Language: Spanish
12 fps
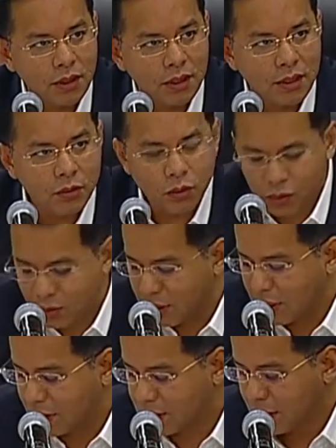en estos
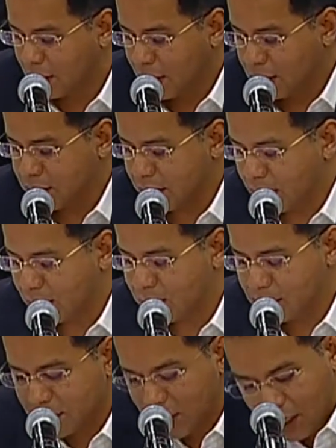días se ha
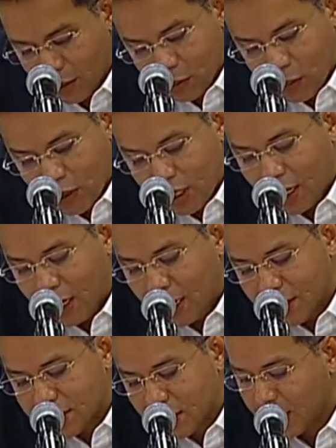registrado el
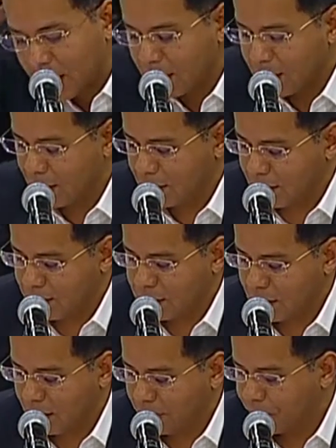alza en el
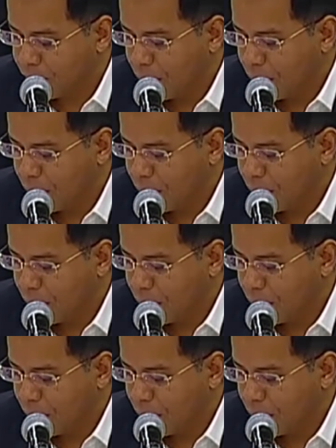diésel,